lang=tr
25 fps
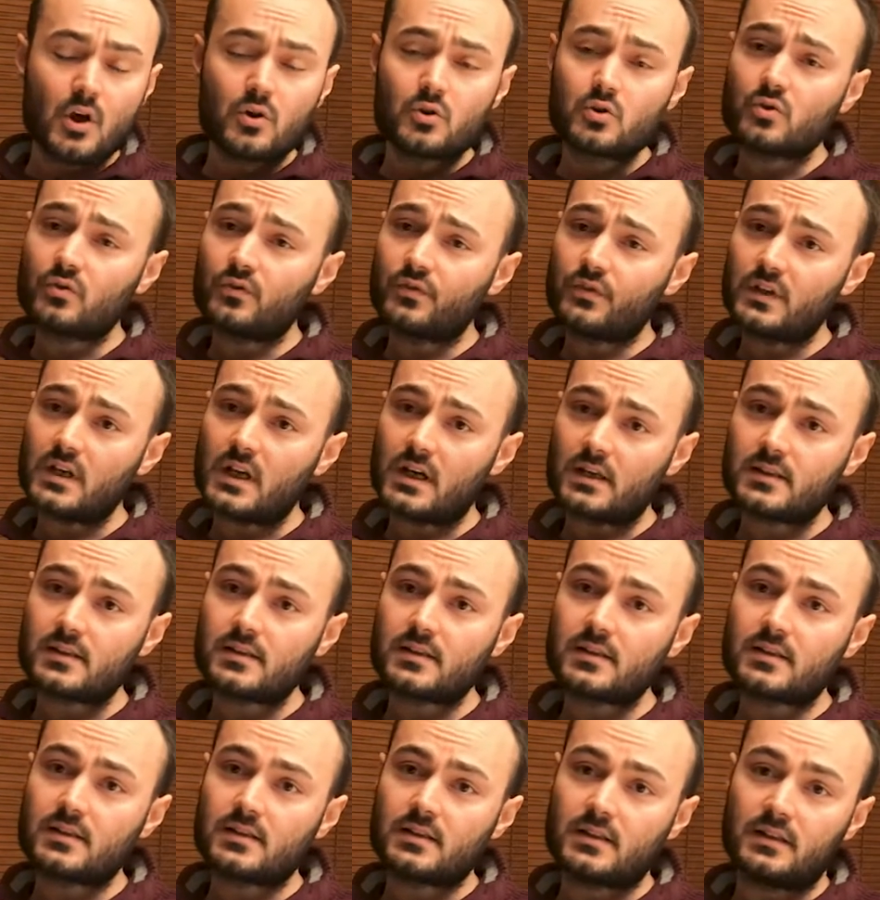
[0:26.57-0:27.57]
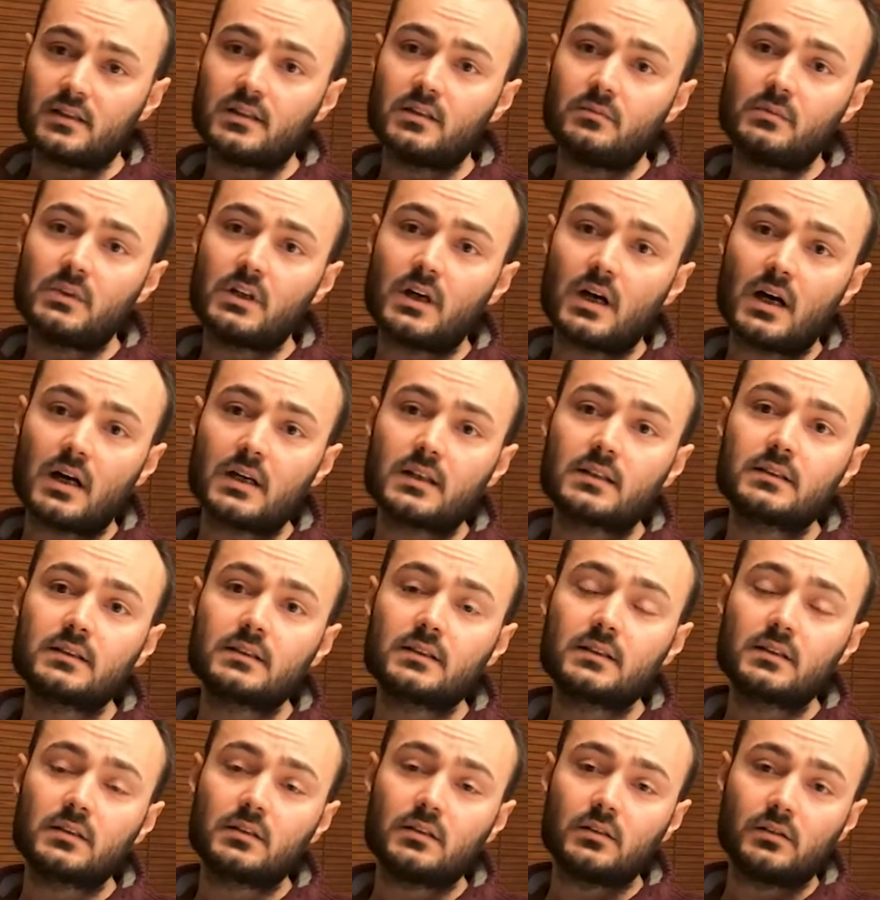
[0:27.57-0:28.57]
Çünkü finans tanımı
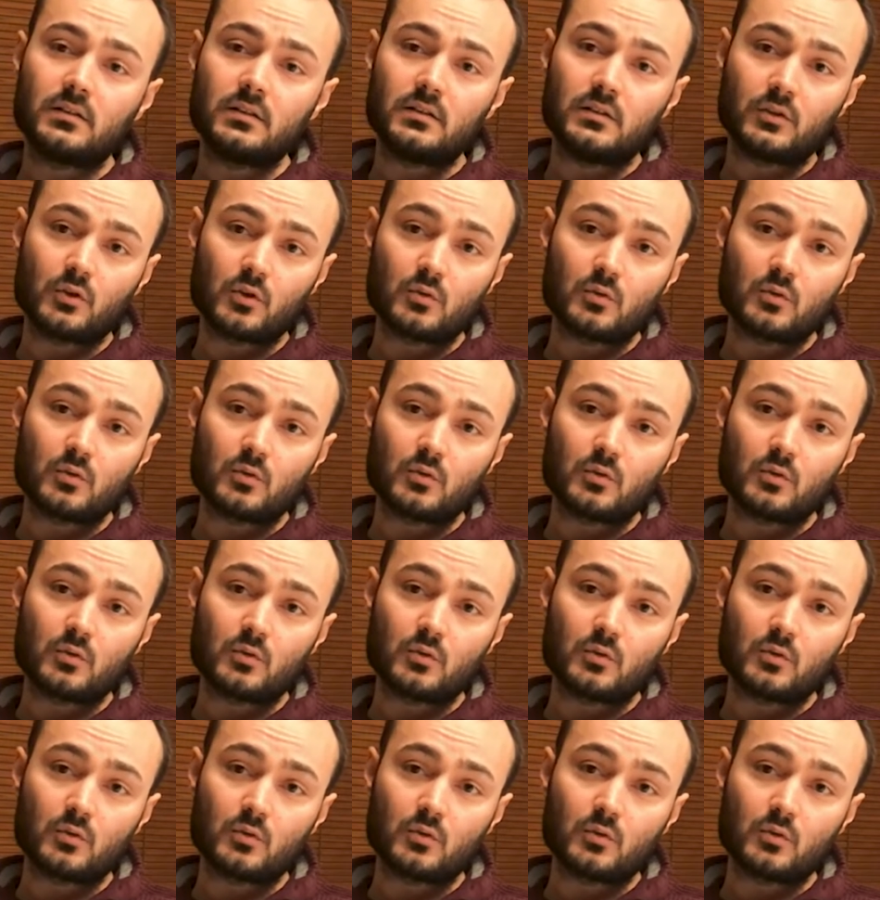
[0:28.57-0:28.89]
artık e,